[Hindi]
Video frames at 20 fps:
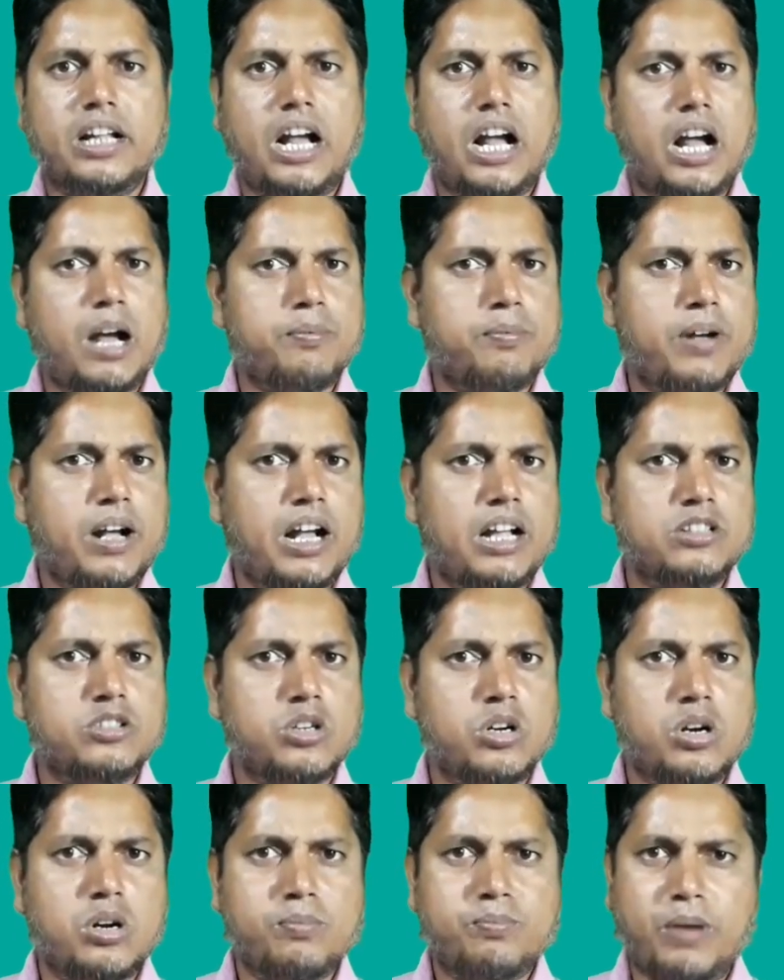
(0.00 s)
आपका
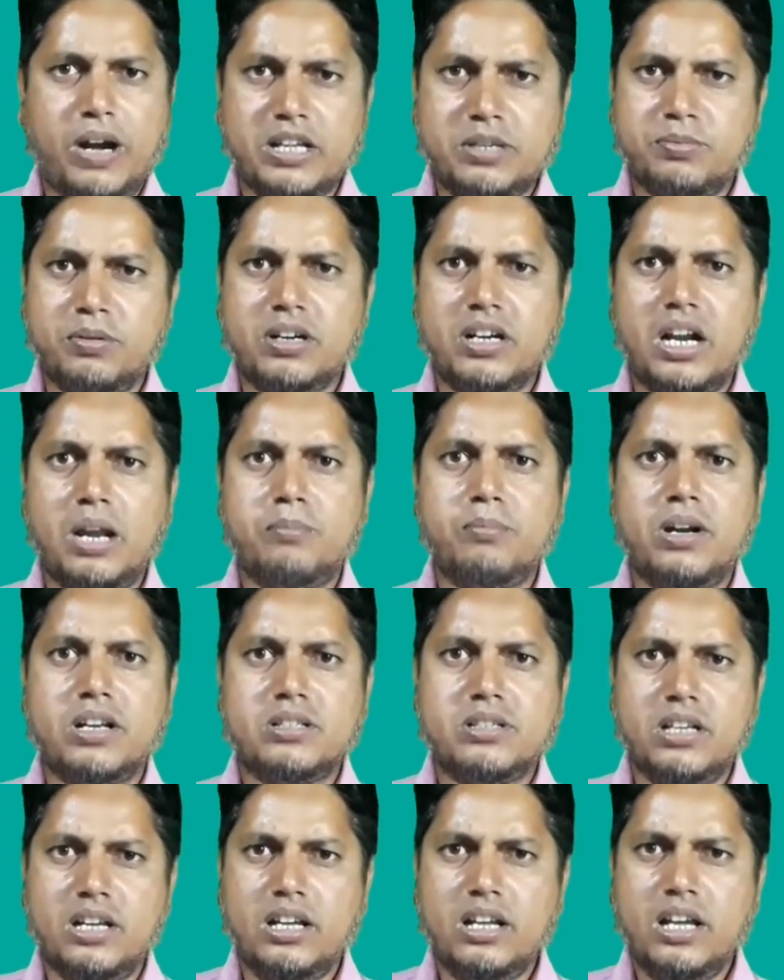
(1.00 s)
जो पासपोर्ट नंबर
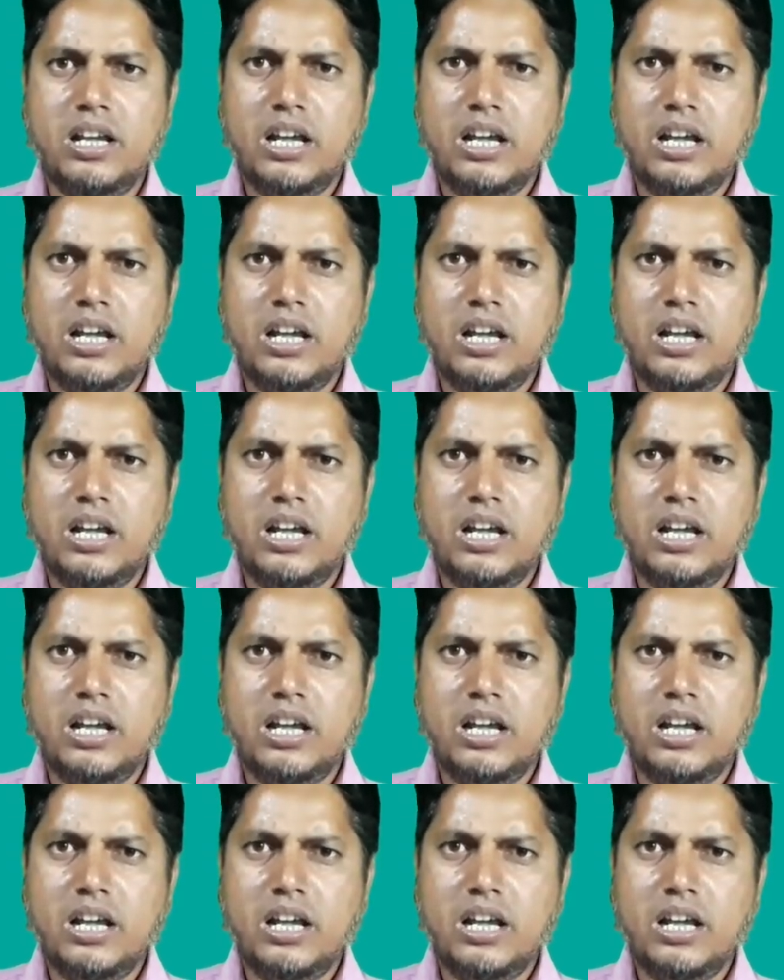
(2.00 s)
से